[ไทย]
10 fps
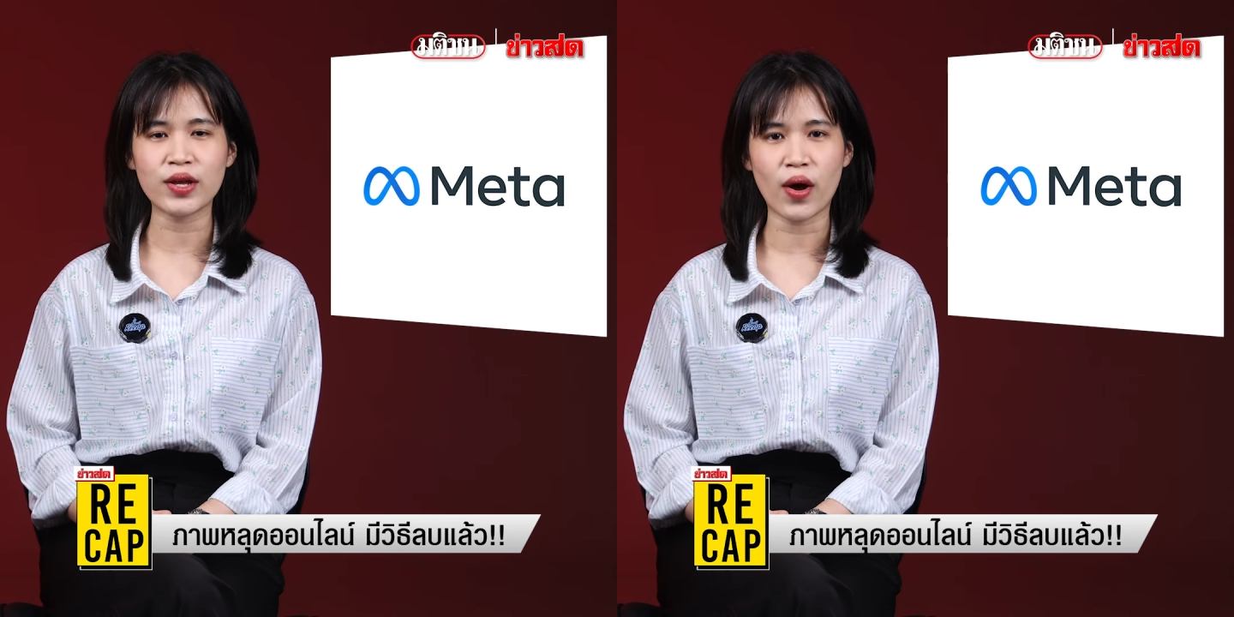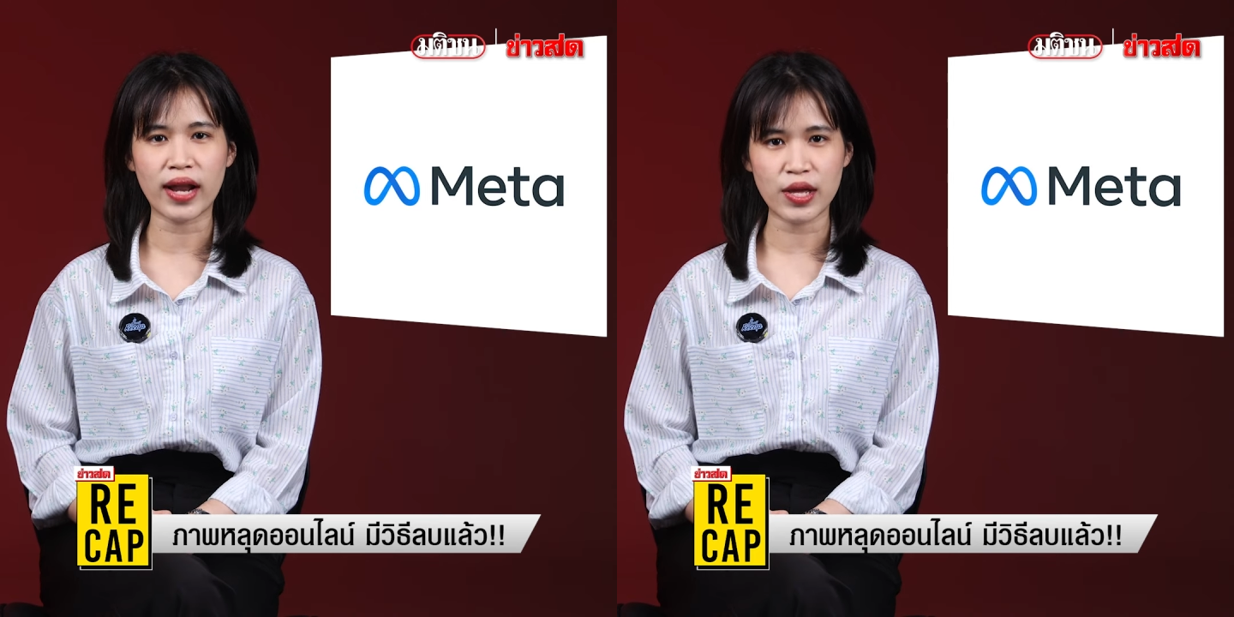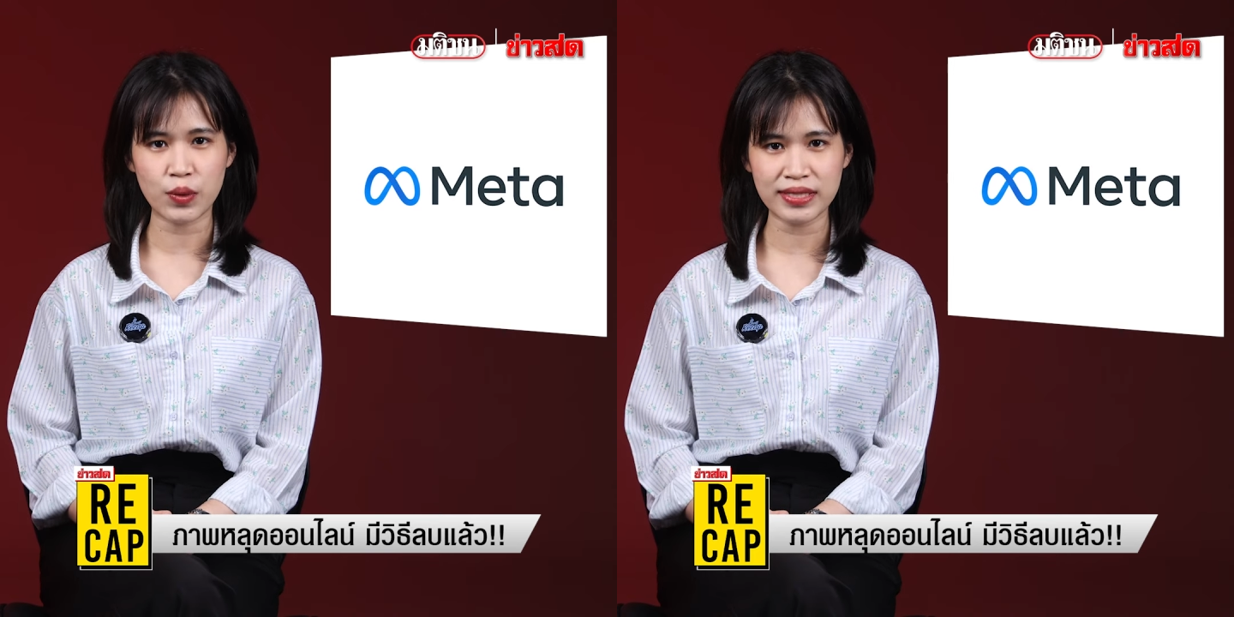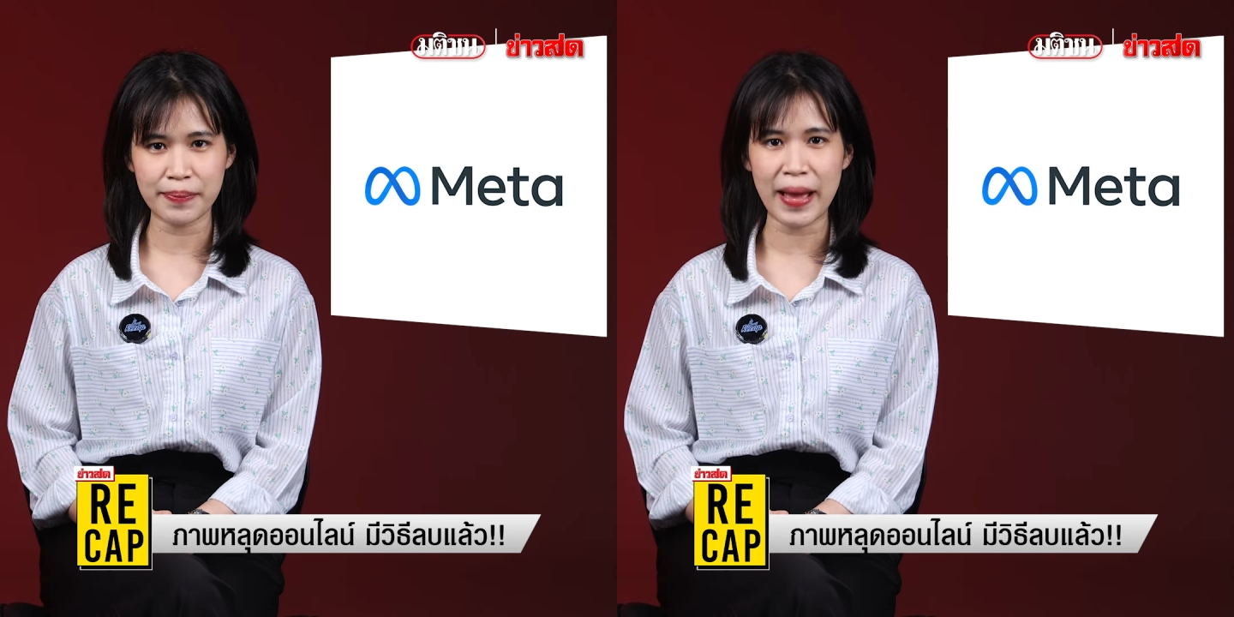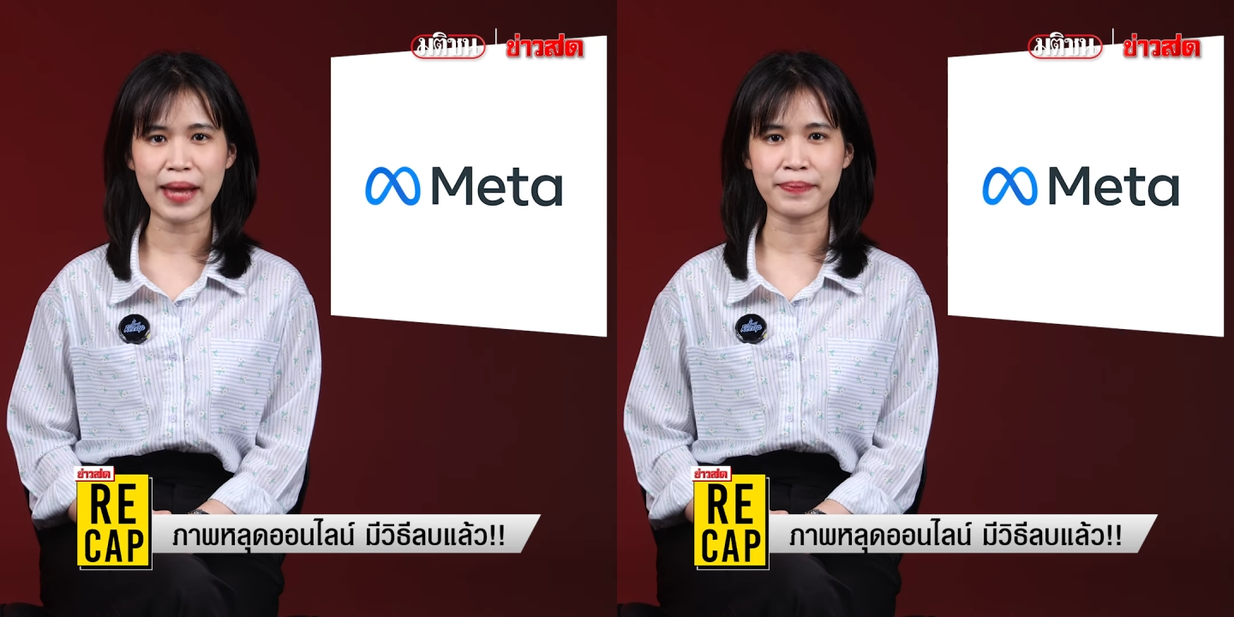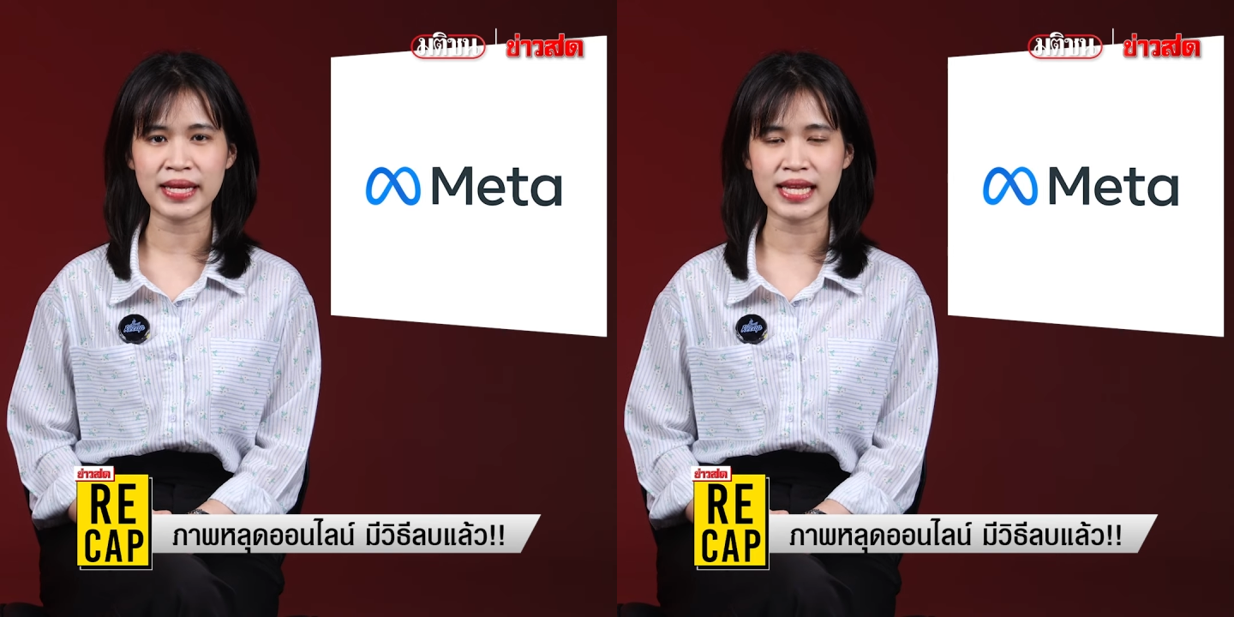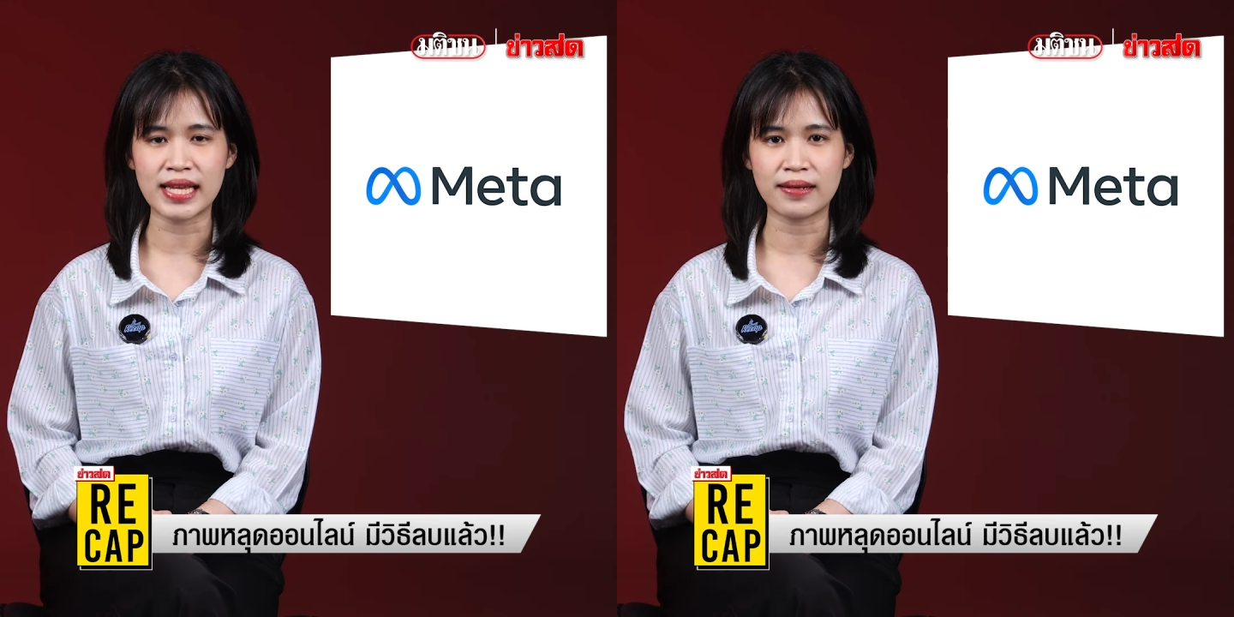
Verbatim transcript: ก่อนอายุ 18 ปี